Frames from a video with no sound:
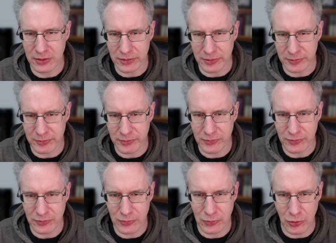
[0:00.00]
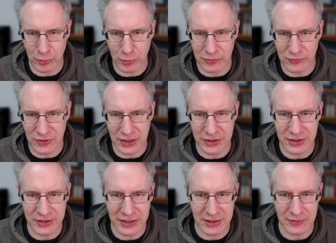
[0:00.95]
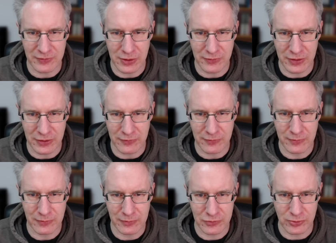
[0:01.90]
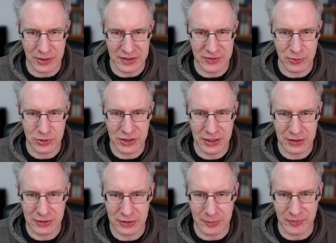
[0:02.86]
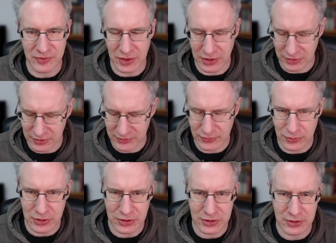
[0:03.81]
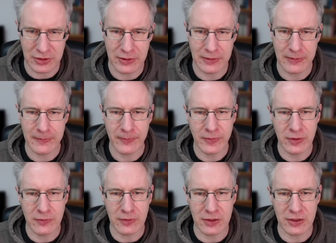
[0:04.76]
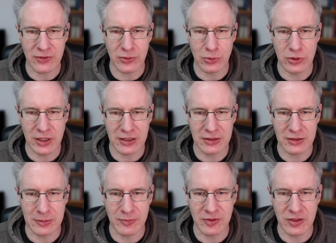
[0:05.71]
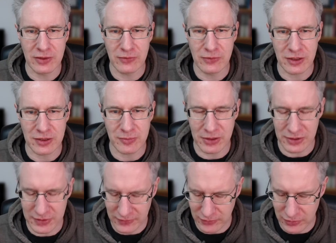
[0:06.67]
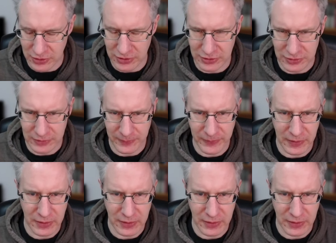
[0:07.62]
ähm, ob und wie er da decken will. Wenn Schwarz so deckt, gibt es den als Vorhand. Wenn er so deckt, gibt es den vielleicht mal als Vorhand.